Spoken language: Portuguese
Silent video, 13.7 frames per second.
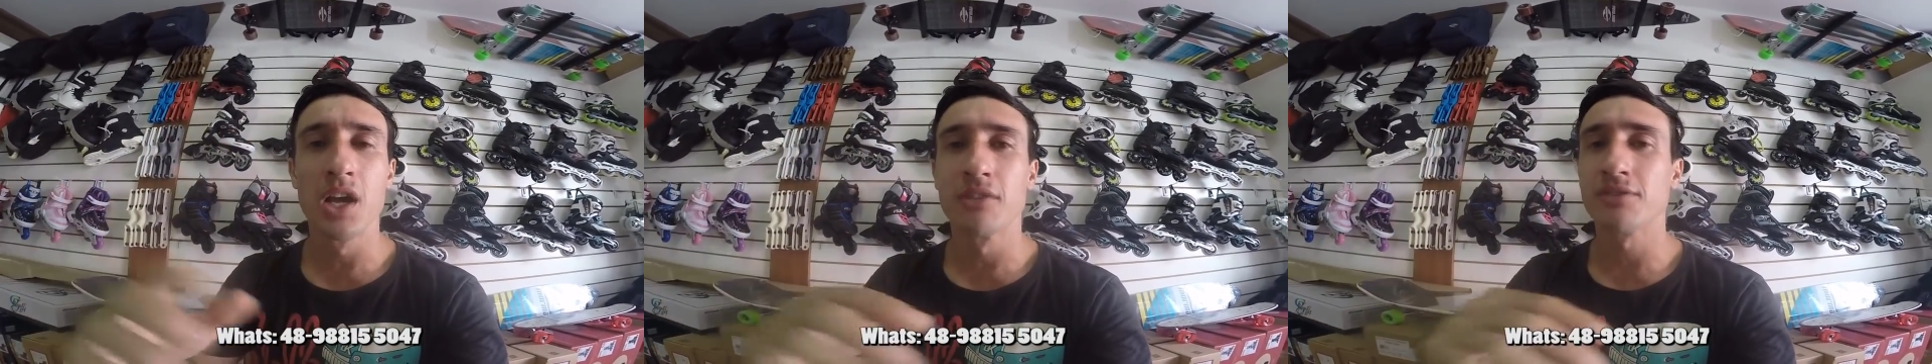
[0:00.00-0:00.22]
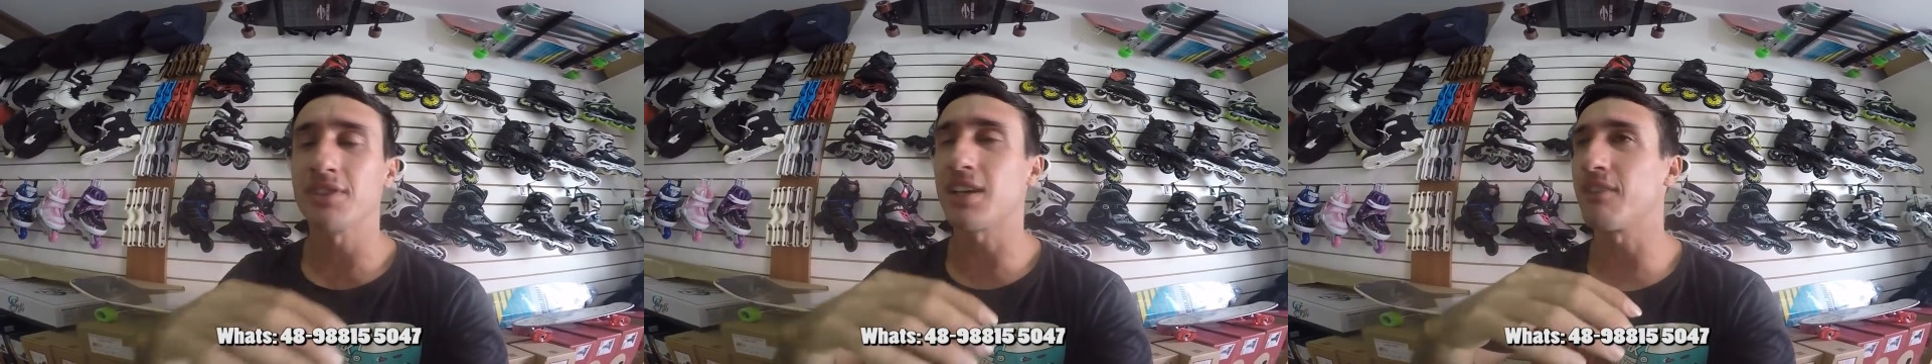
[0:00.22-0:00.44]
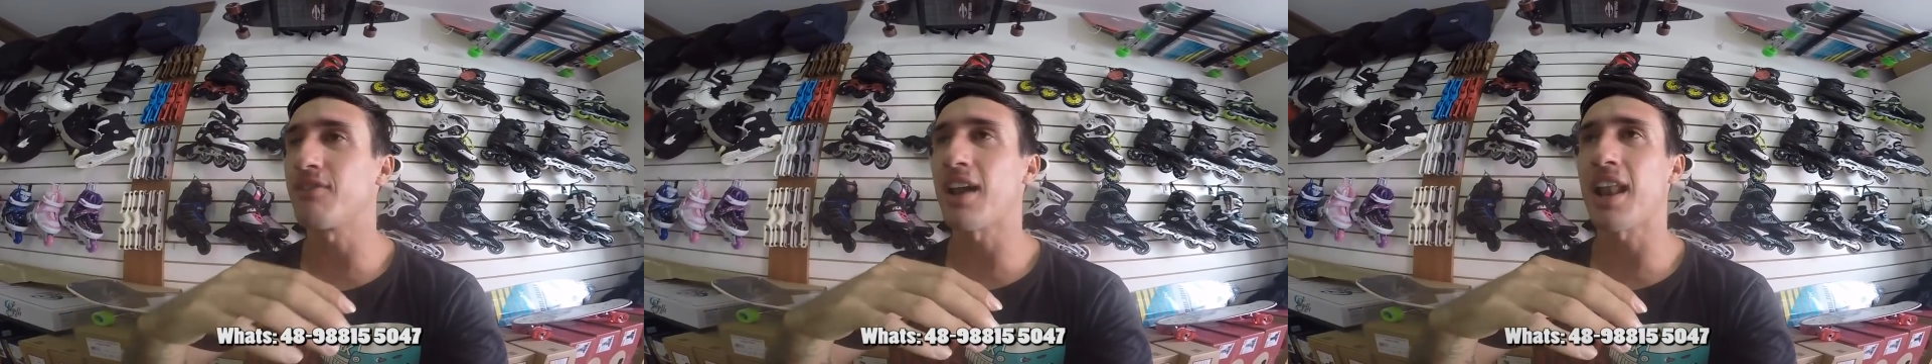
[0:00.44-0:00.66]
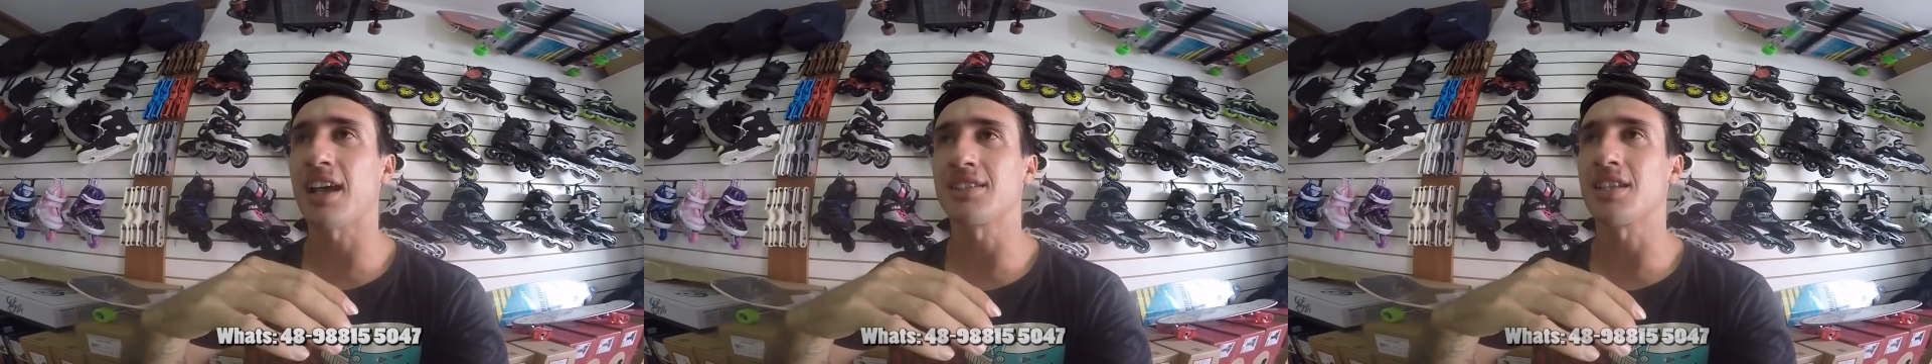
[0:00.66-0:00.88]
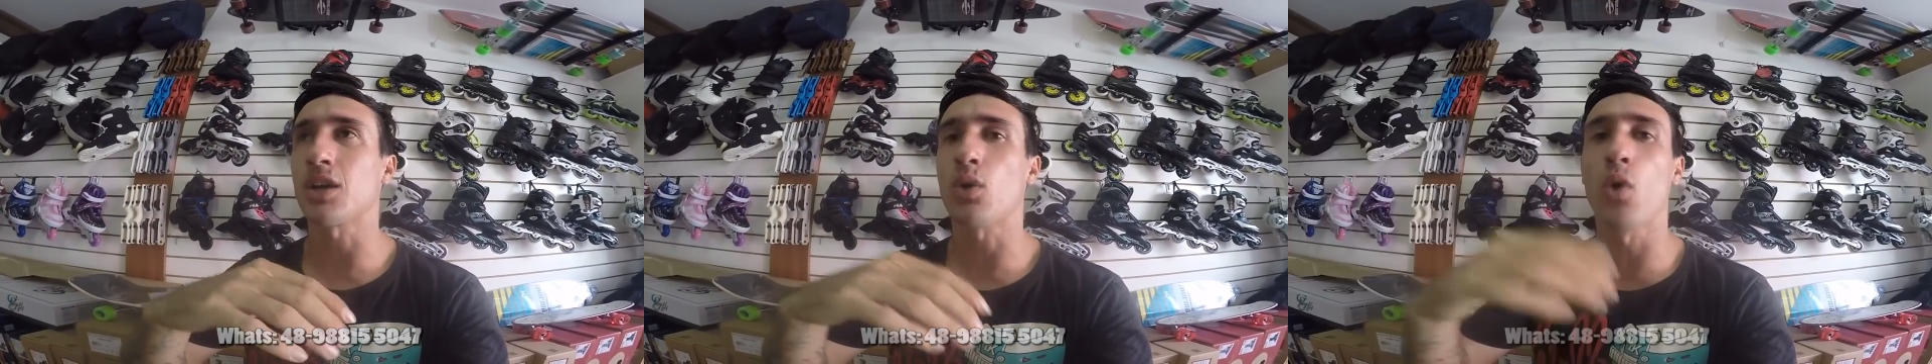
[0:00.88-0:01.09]
Você vai lá,
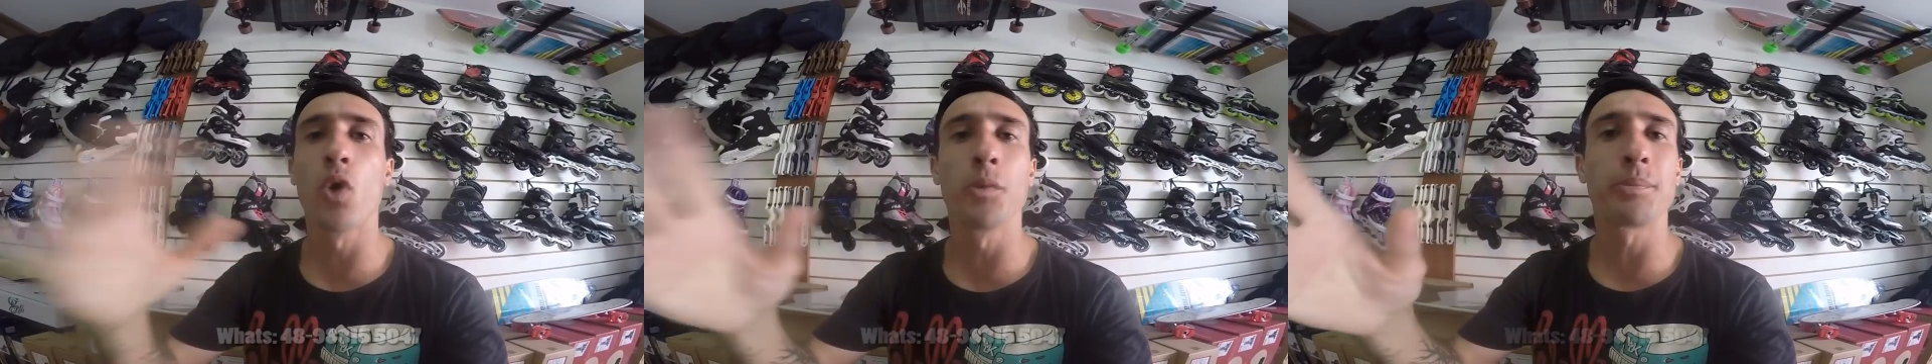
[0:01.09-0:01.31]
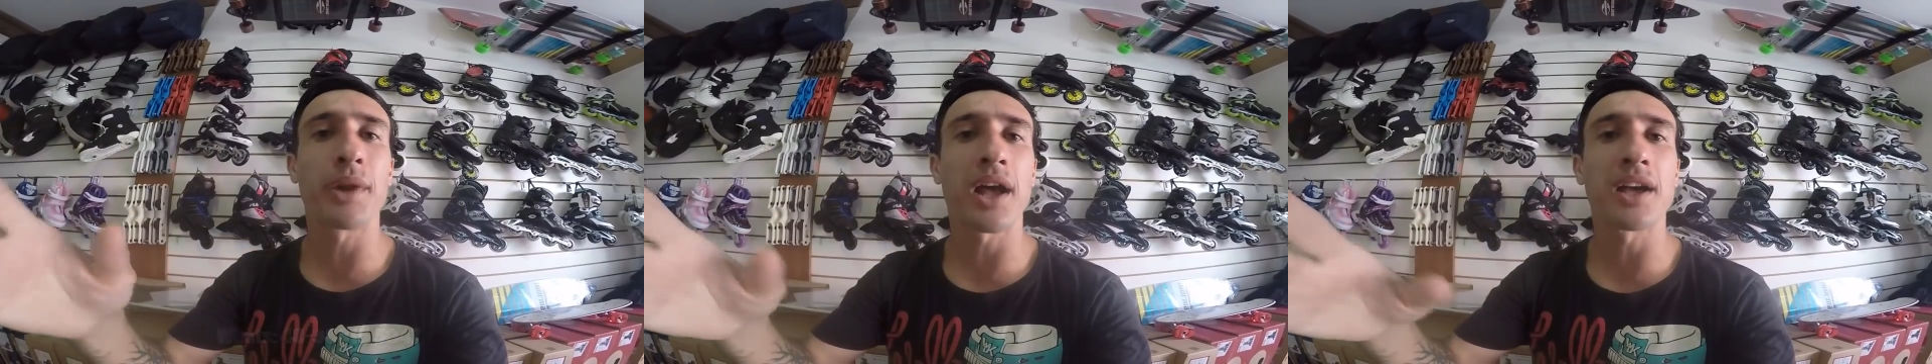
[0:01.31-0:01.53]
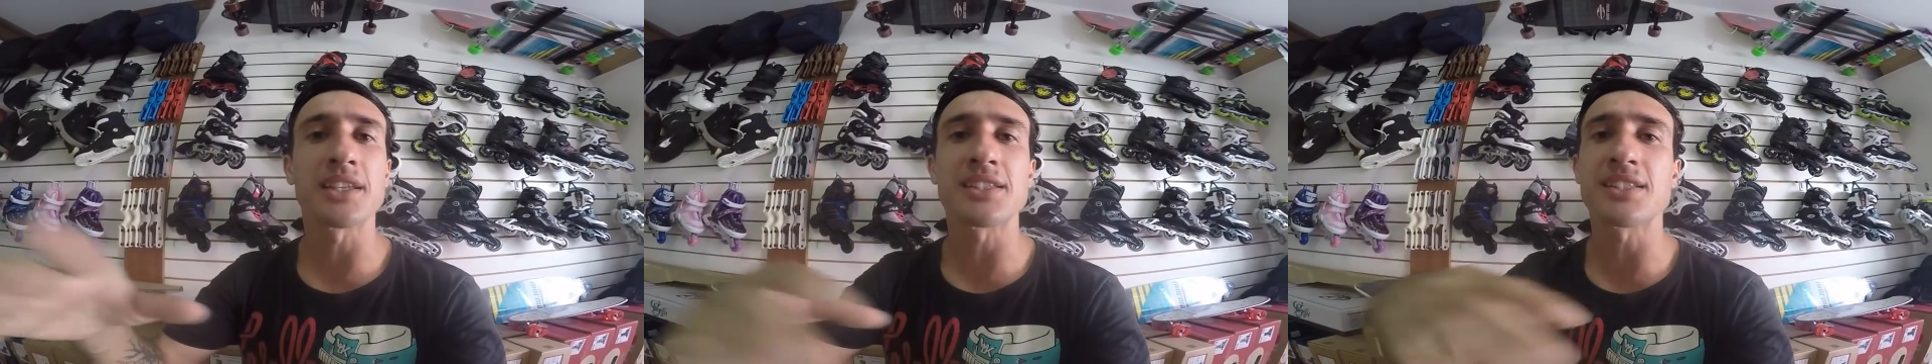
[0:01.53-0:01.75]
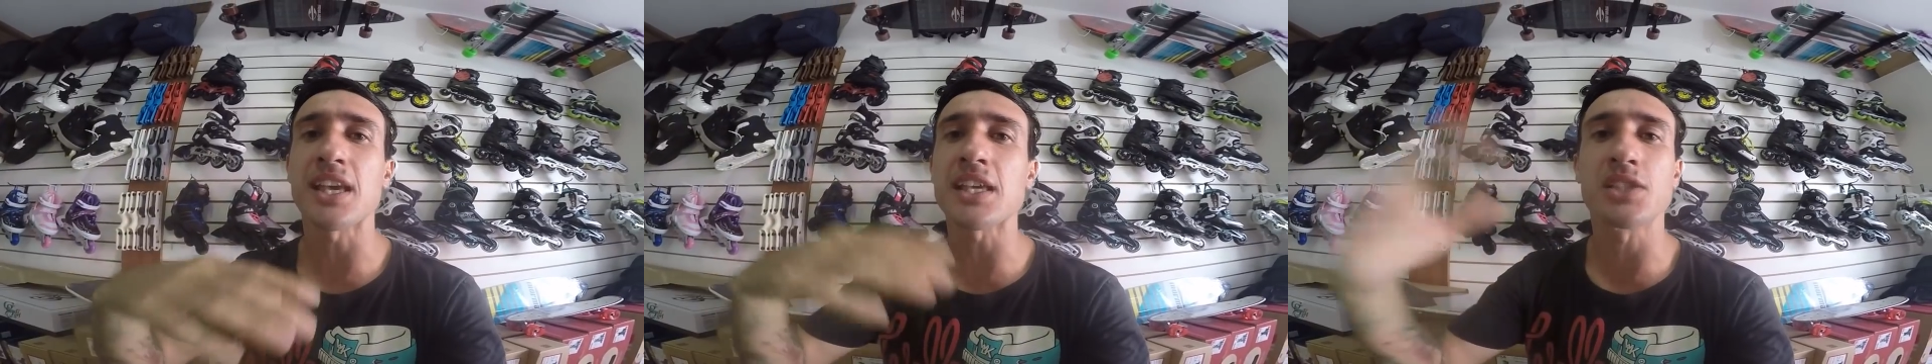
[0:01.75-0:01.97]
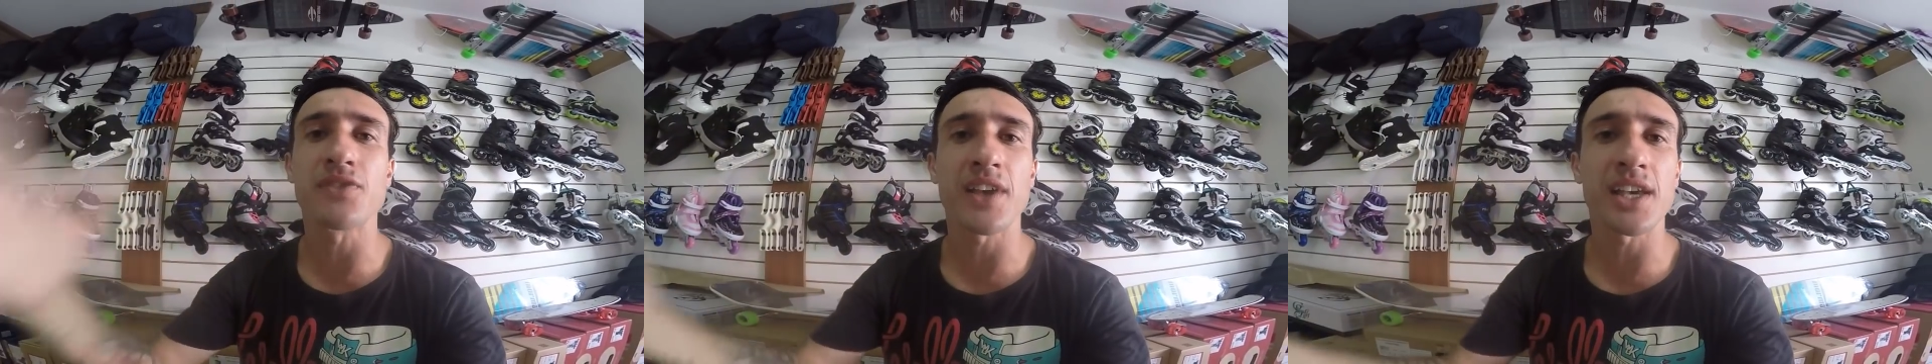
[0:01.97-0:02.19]
você compra em
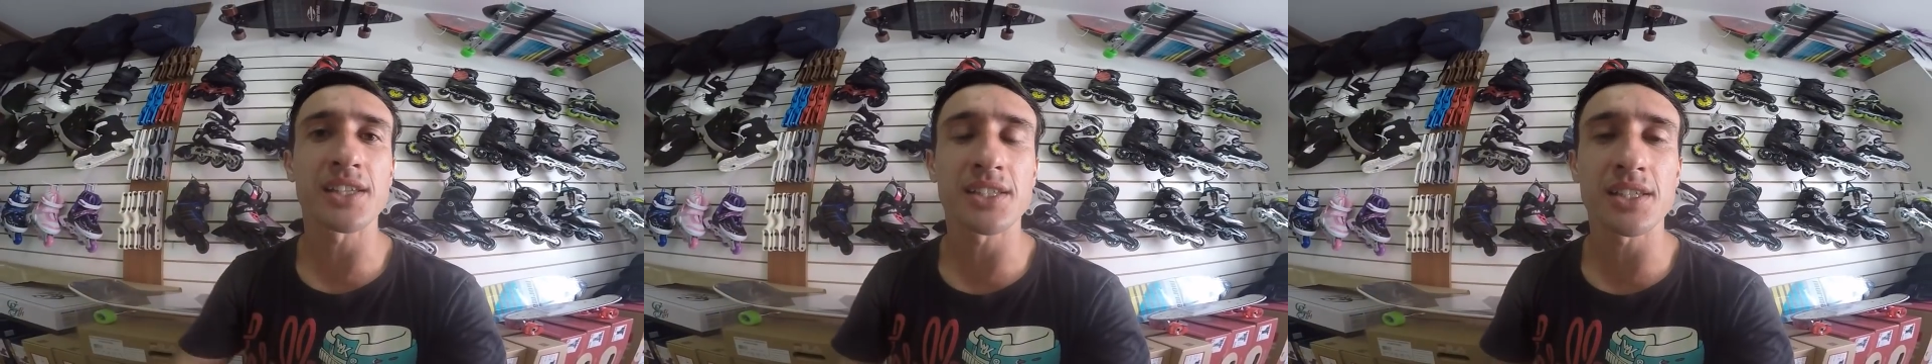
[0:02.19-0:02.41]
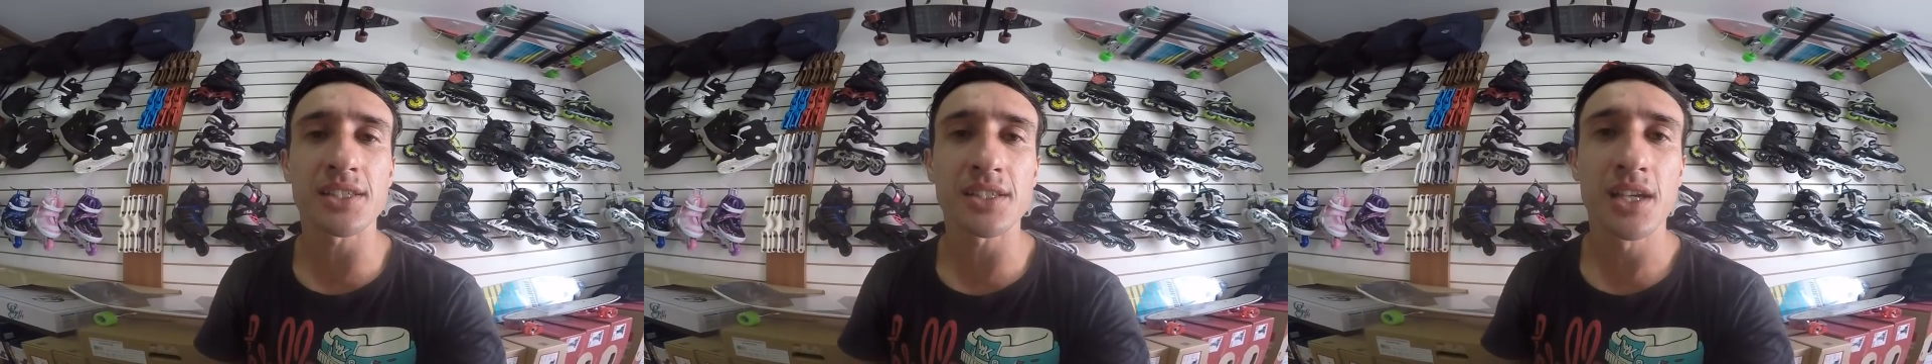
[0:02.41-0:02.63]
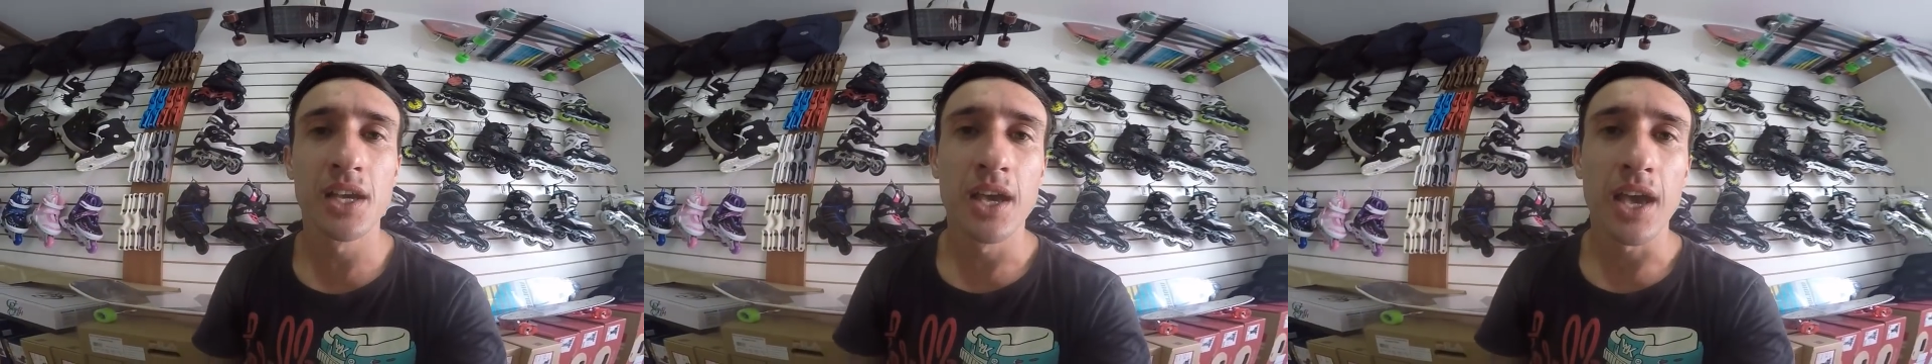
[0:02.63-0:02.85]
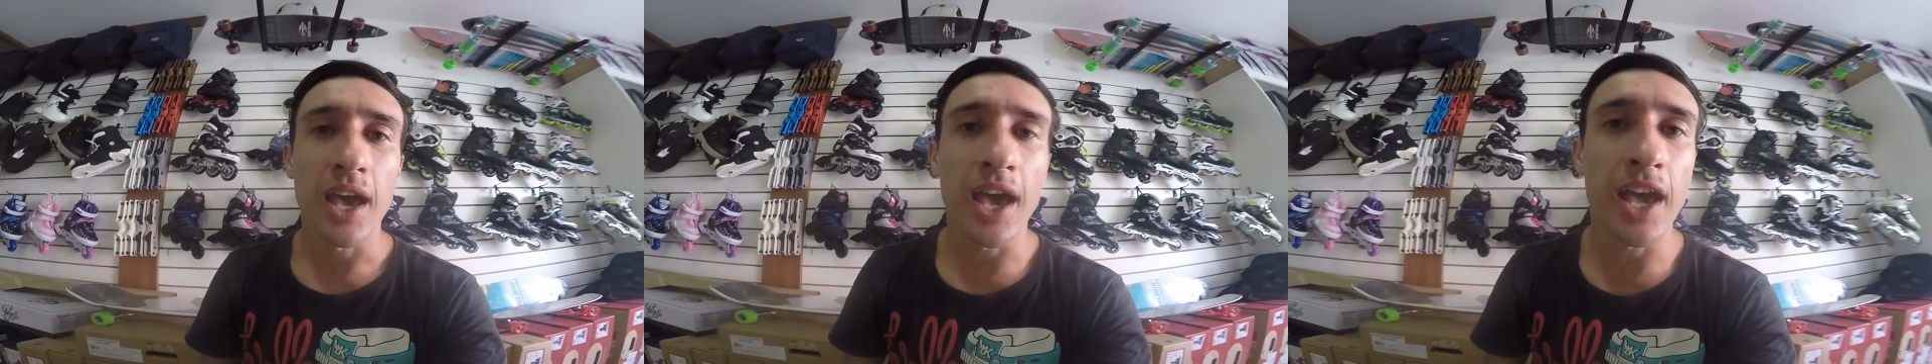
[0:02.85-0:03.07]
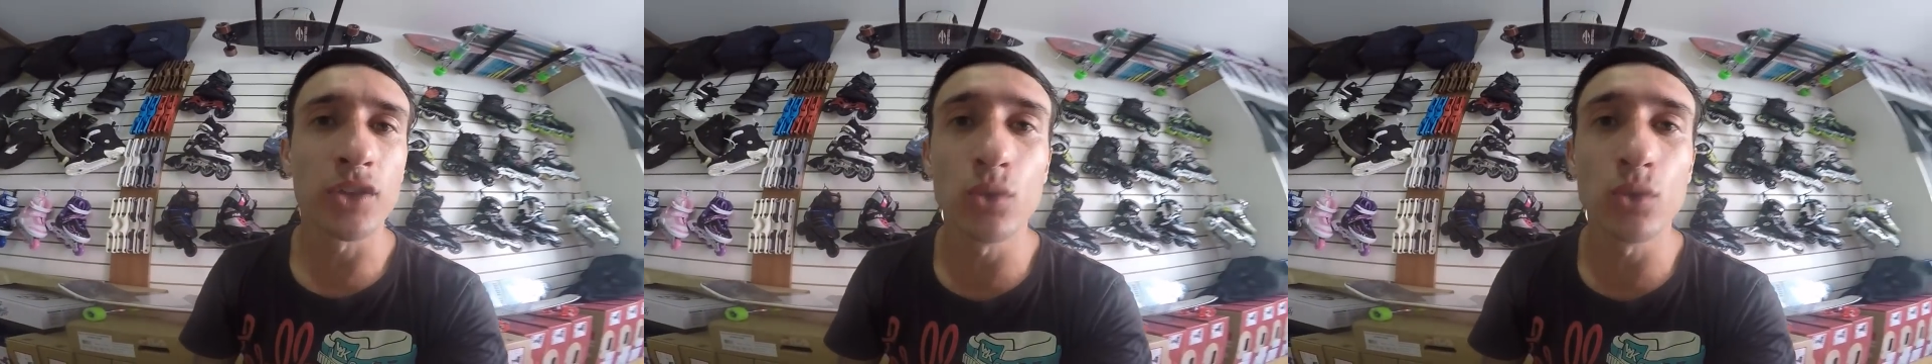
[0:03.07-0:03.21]
seis vezes é,